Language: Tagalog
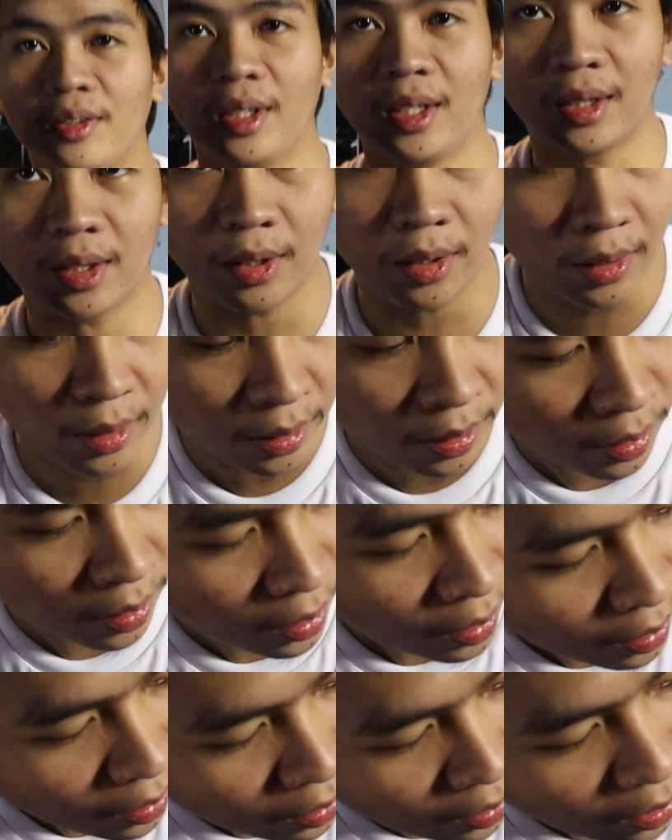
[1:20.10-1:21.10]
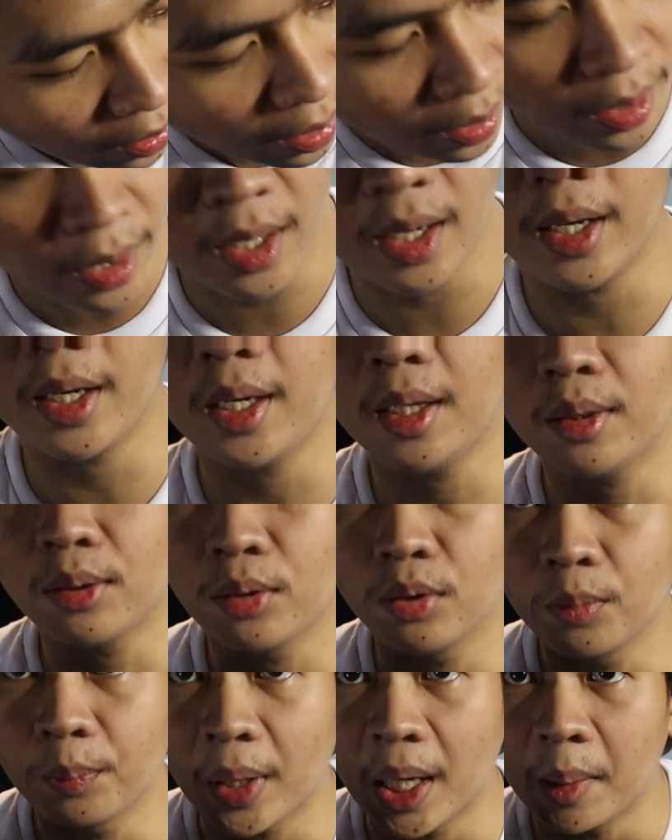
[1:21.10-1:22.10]
dito, uh, ah,
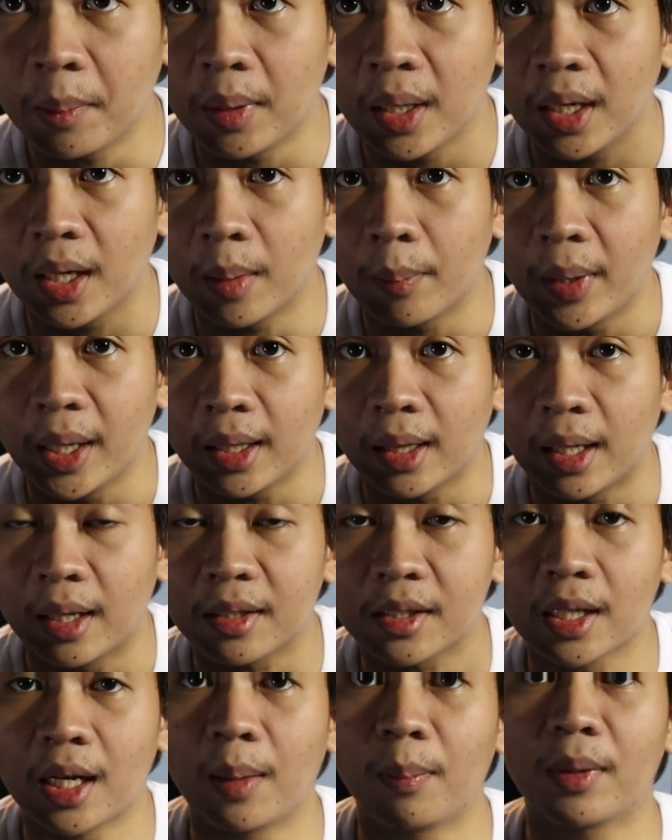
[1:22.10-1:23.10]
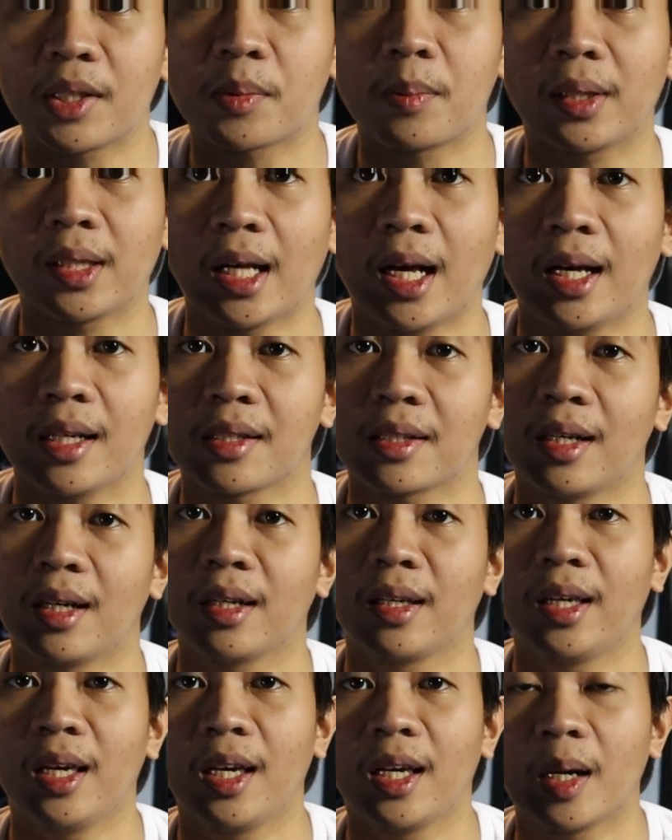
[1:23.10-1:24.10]
825GB lang siya. Mas mataas
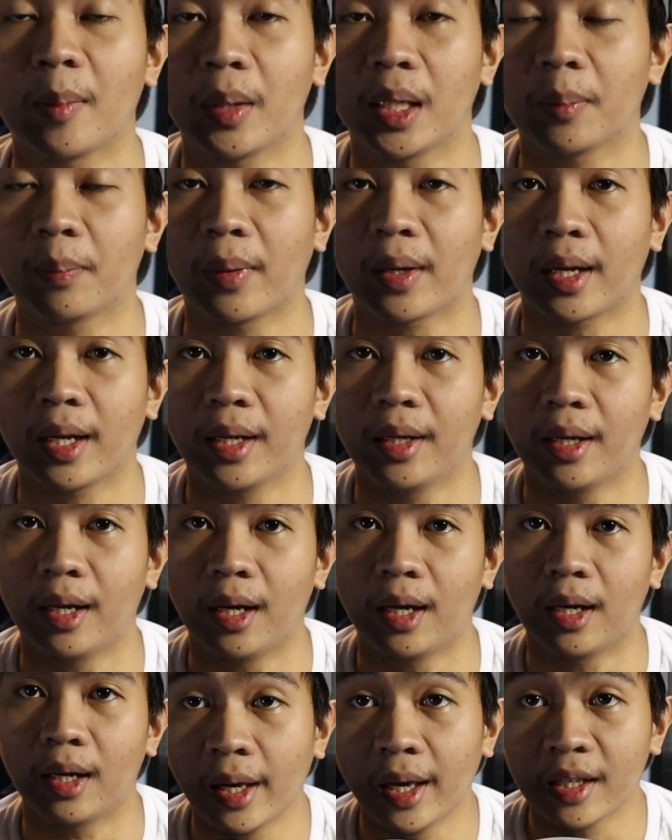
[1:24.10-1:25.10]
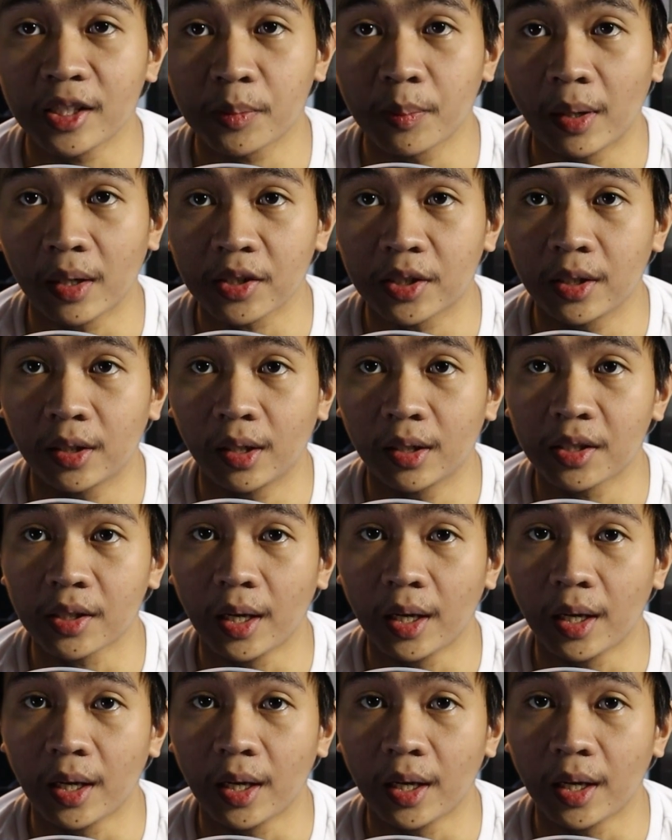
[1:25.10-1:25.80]
ang gigabyte pa rin ng Xbox Series